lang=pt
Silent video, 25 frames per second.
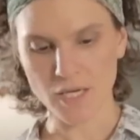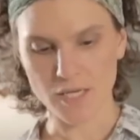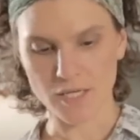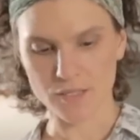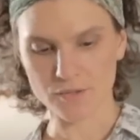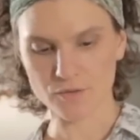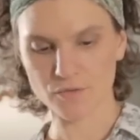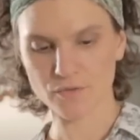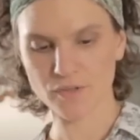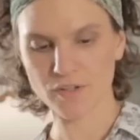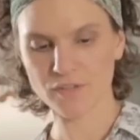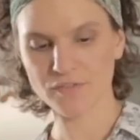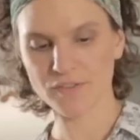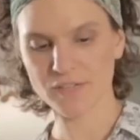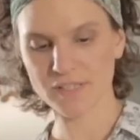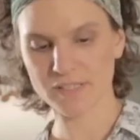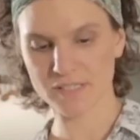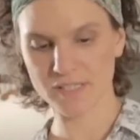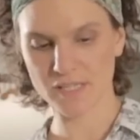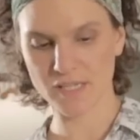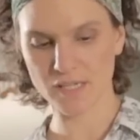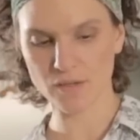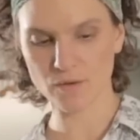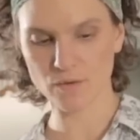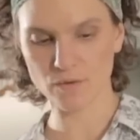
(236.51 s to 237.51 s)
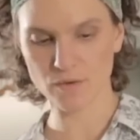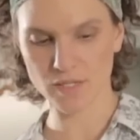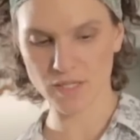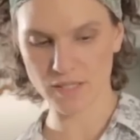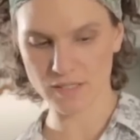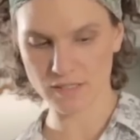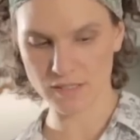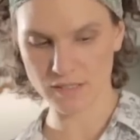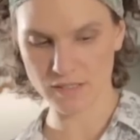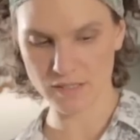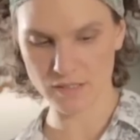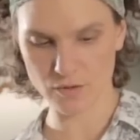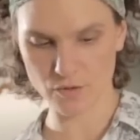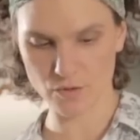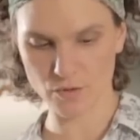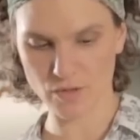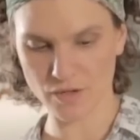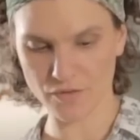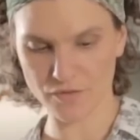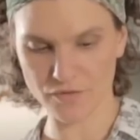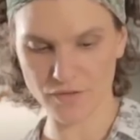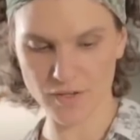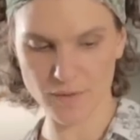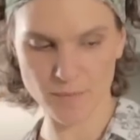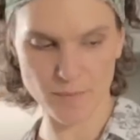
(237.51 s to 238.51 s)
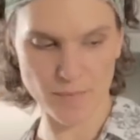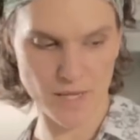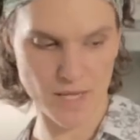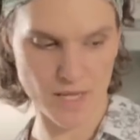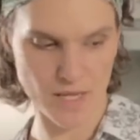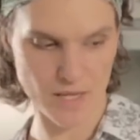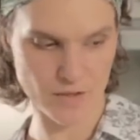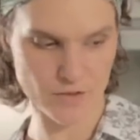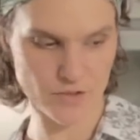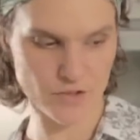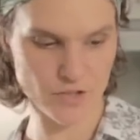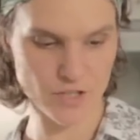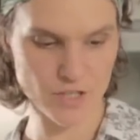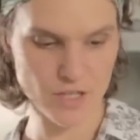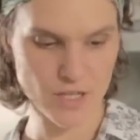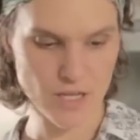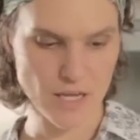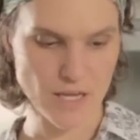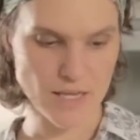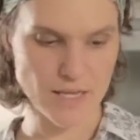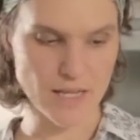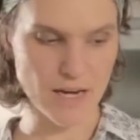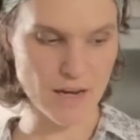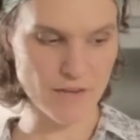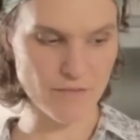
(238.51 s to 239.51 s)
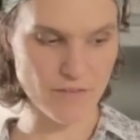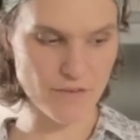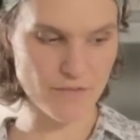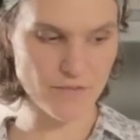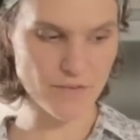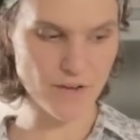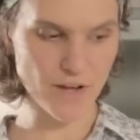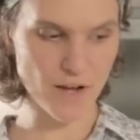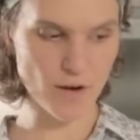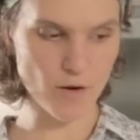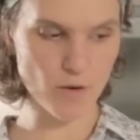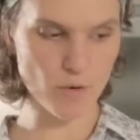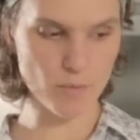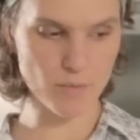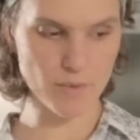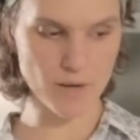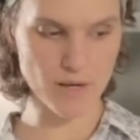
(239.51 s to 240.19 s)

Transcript: Isso vai fazer com que essa cenoura fermente e ela vai ficar com